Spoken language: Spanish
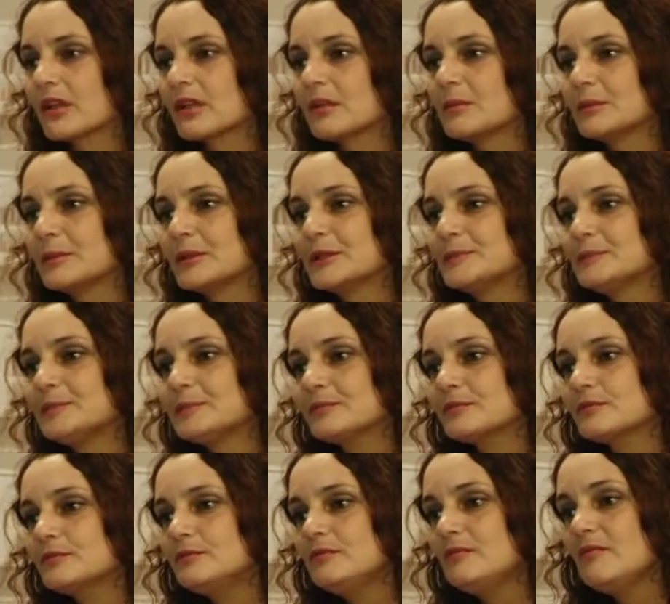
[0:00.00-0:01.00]
ejemplo,
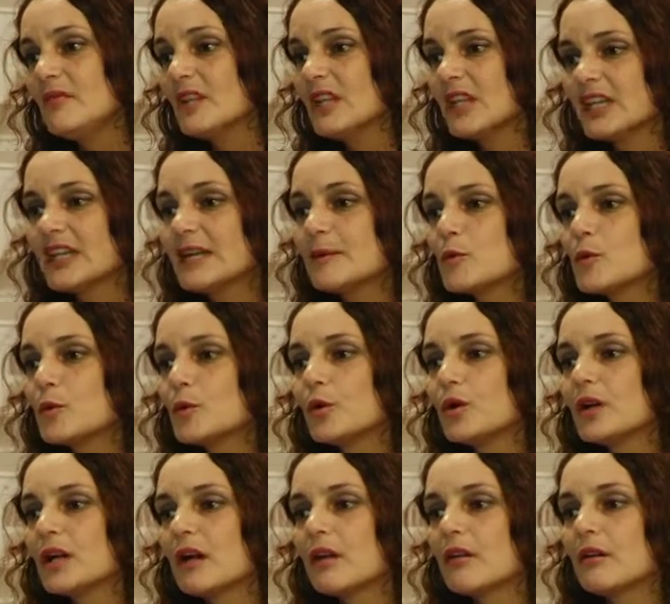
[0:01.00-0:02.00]
que era muy
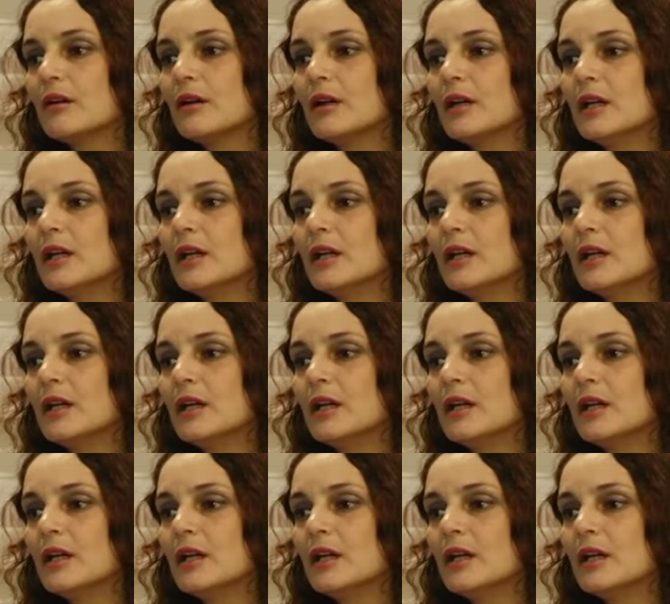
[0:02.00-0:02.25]
buscado.